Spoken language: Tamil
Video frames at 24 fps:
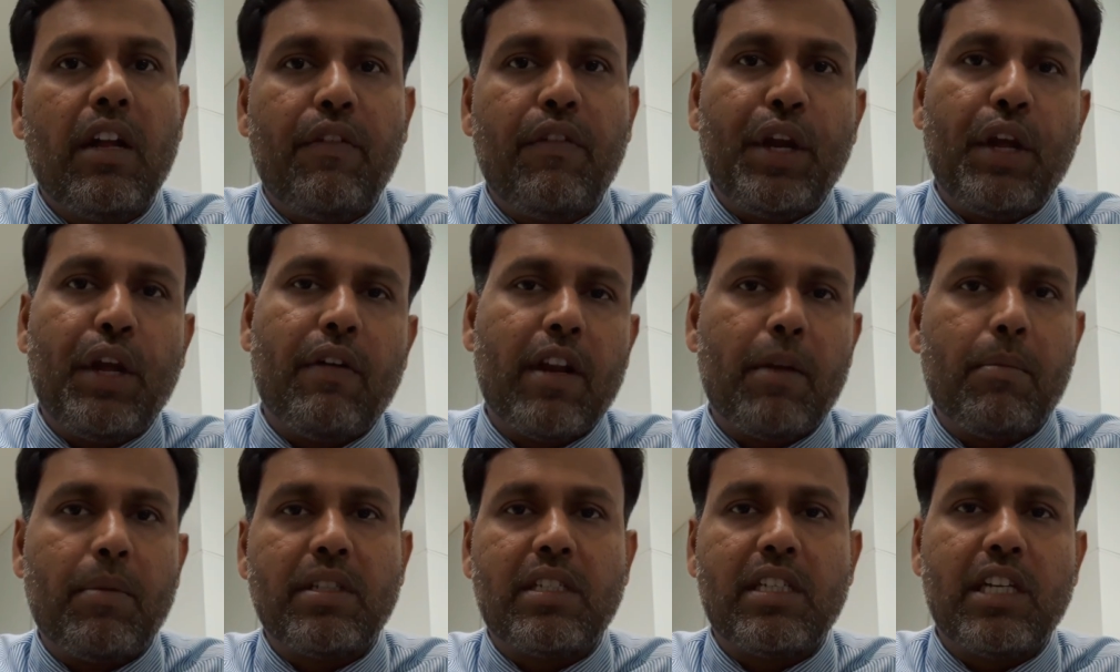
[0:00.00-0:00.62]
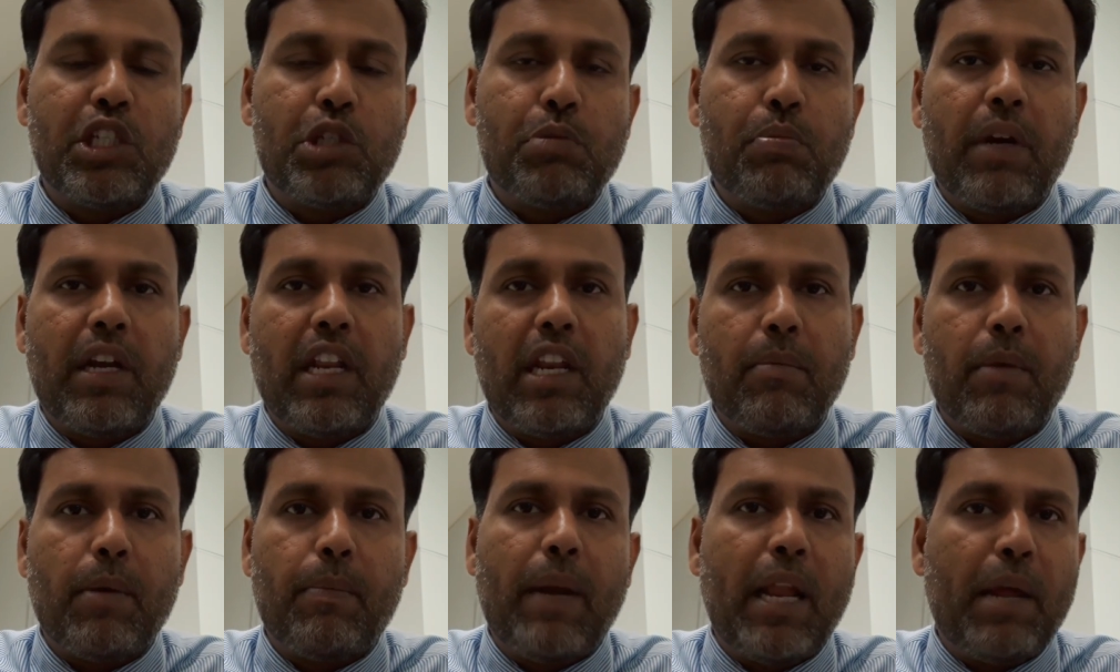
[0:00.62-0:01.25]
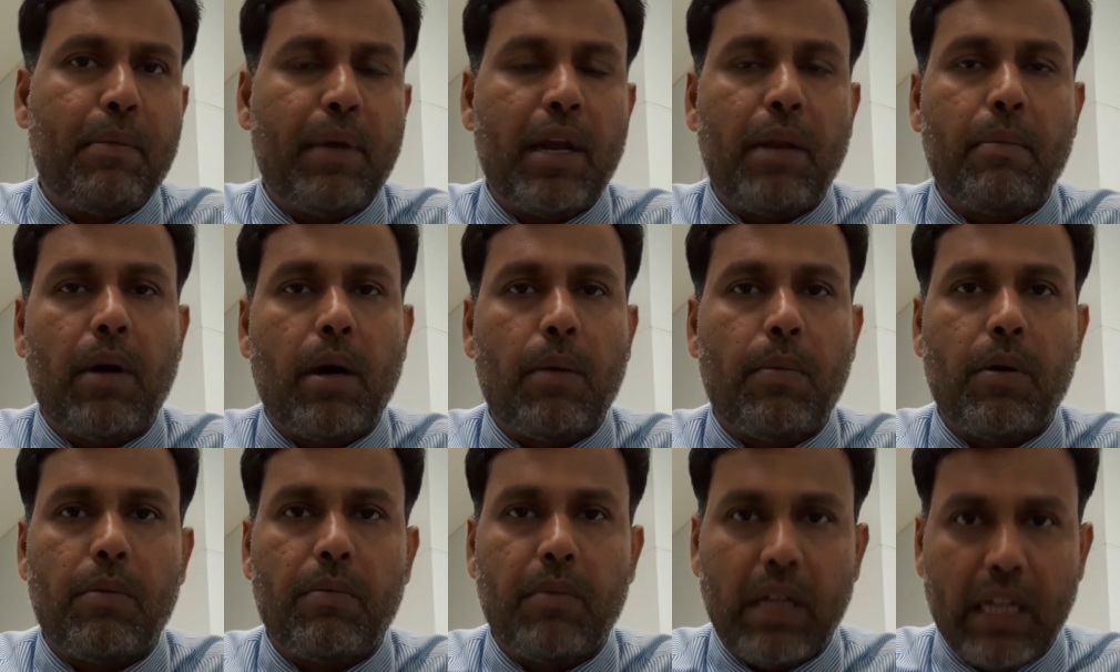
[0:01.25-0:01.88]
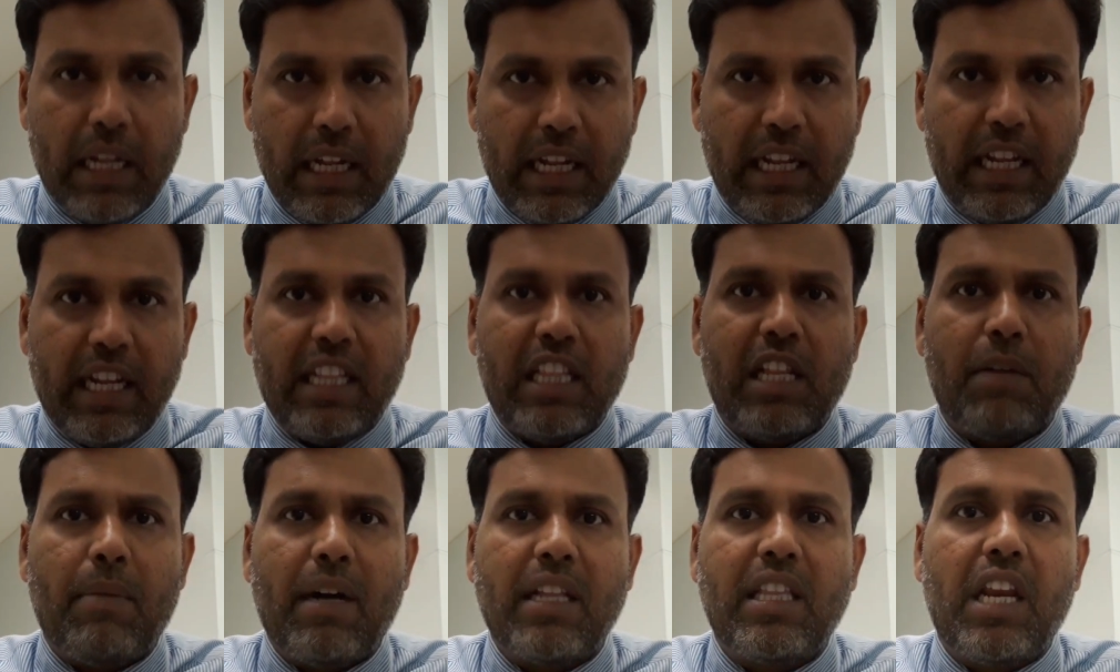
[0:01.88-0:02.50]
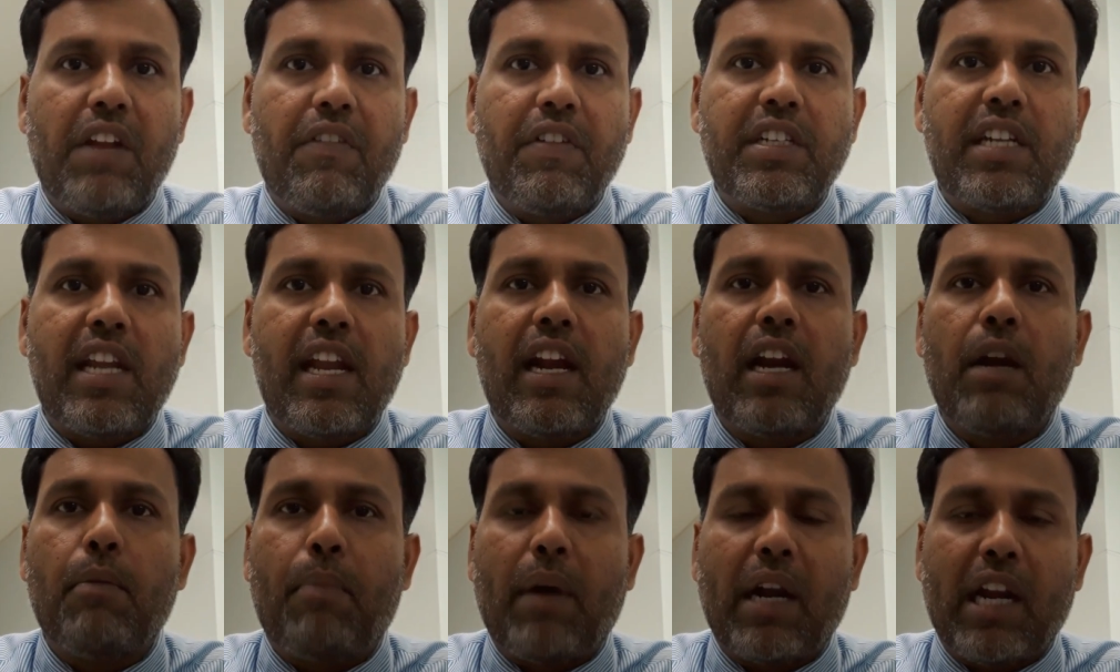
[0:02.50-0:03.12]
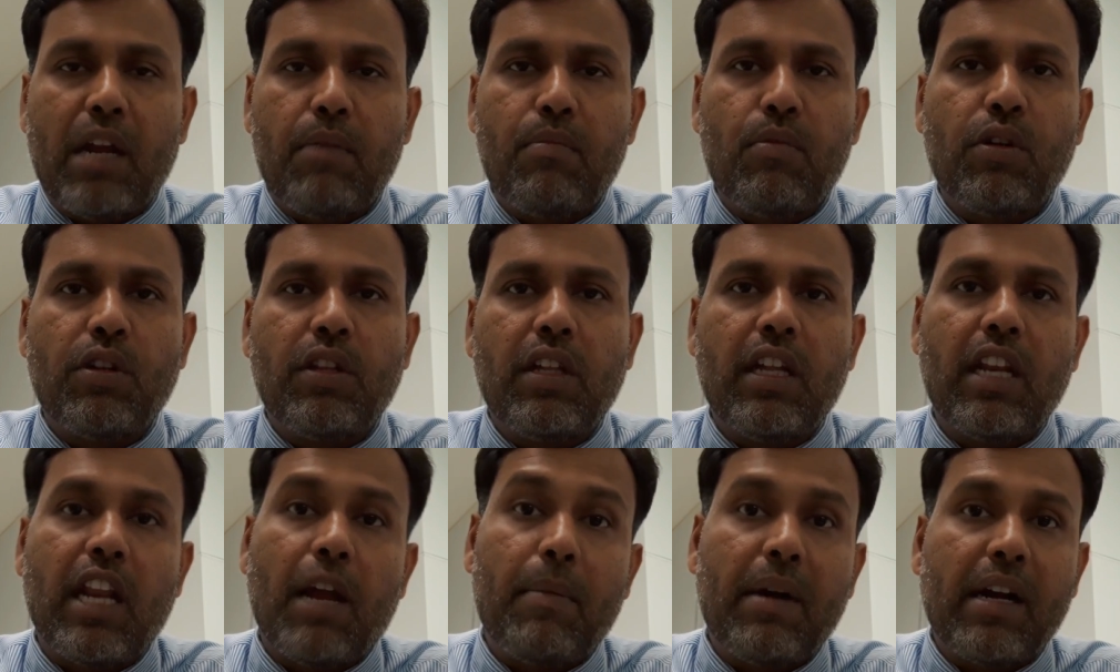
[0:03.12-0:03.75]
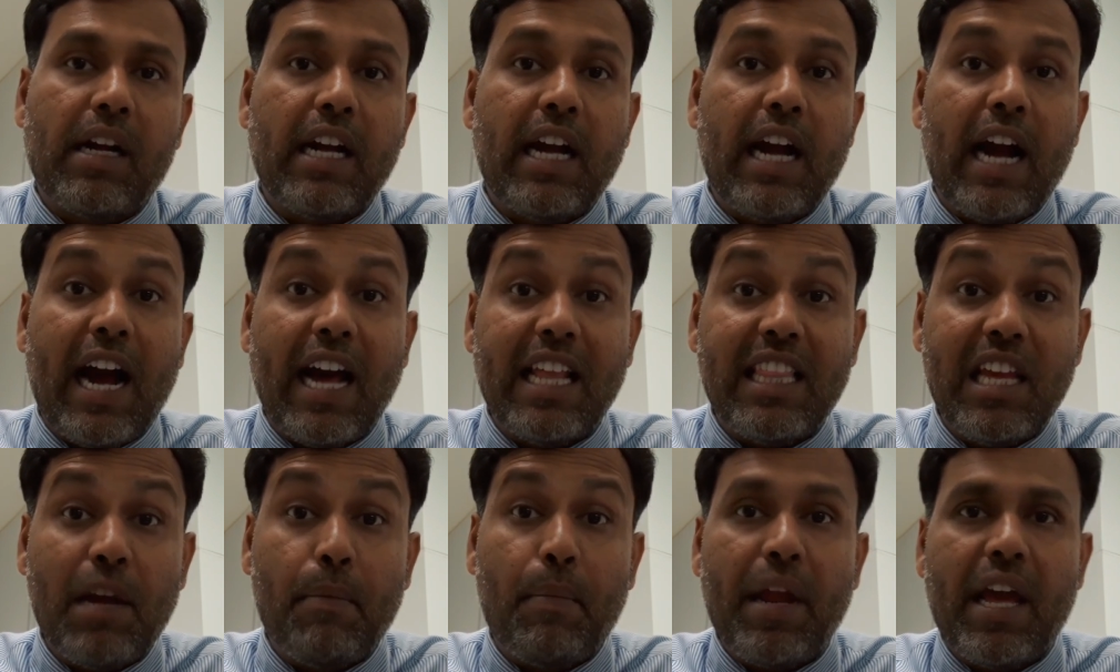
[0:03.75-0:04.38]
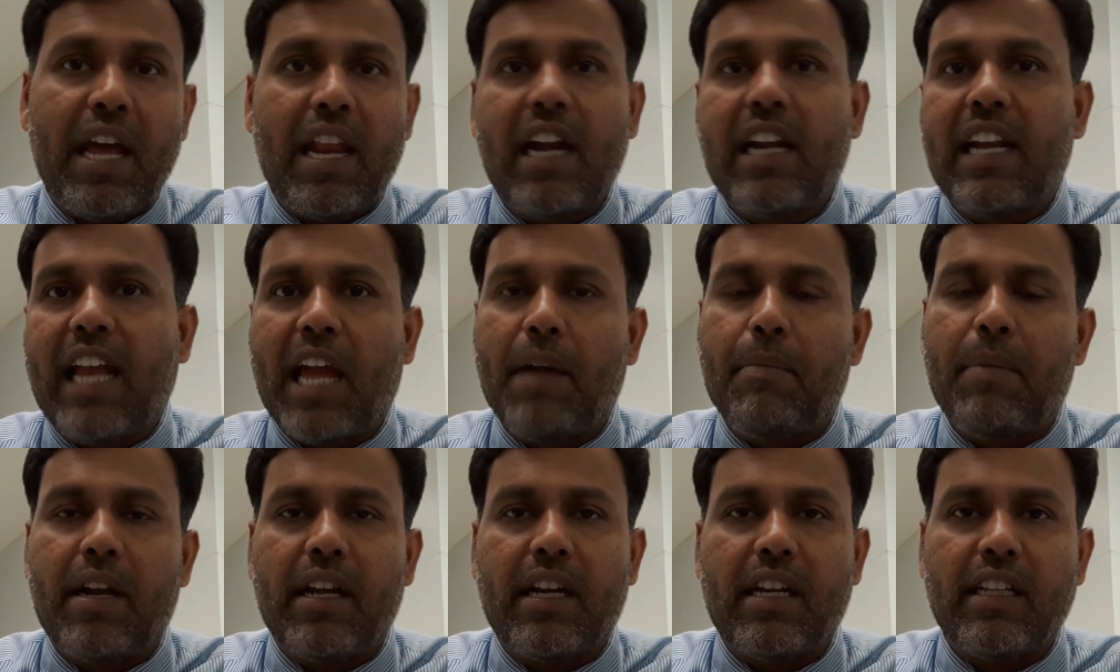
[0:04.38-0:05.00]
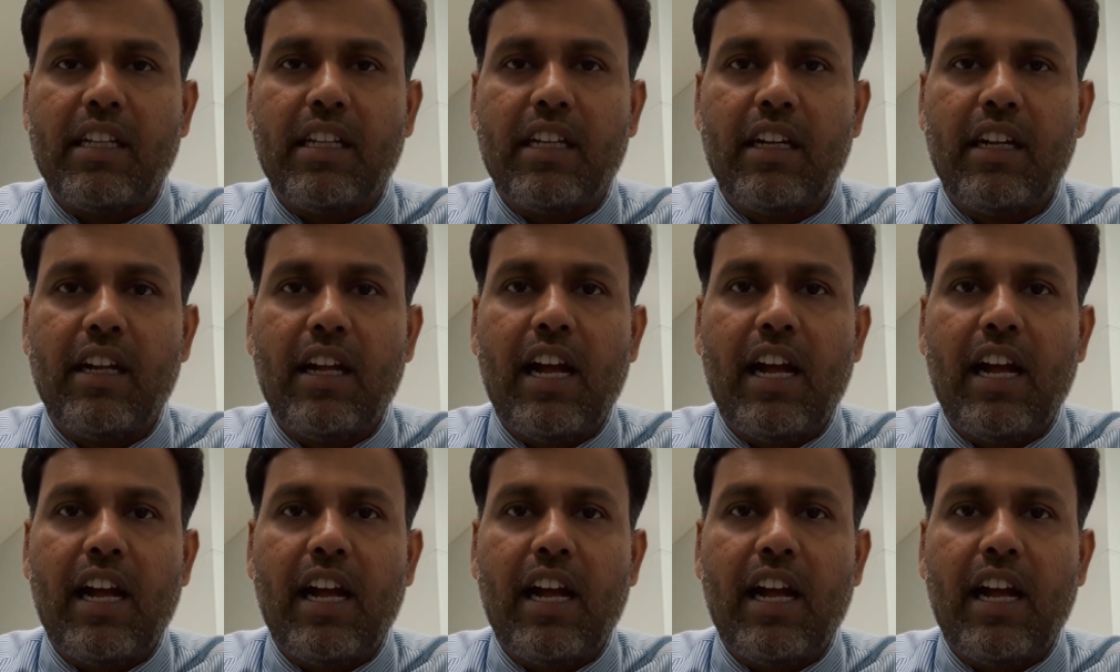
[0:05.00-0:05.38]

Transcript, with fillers: வீடியோவை நம்ம சர்ச் பண்ணி நம்ம ப்ளே பண்ணி பார்ப்போம் இந்த மாதிரி விஷயங்கள் பண்ணும்போது நமக்கு அதிகப்படியான டைம் எடுக்குது